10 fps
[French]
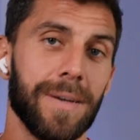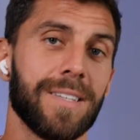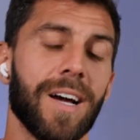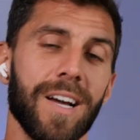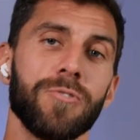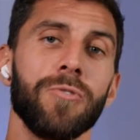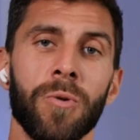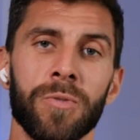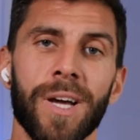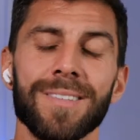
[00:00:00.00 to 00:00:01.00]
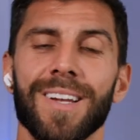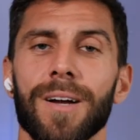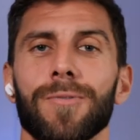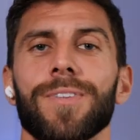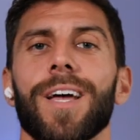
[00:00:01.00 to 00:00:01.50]
Eh bien, ça reste une contrainte, c'est
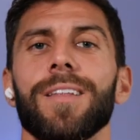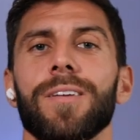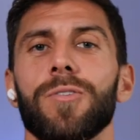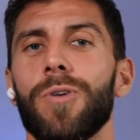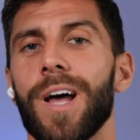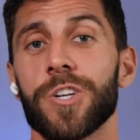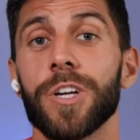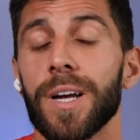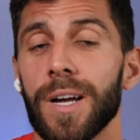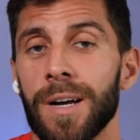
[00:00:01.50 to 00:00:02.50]
la contrainte de l'âge.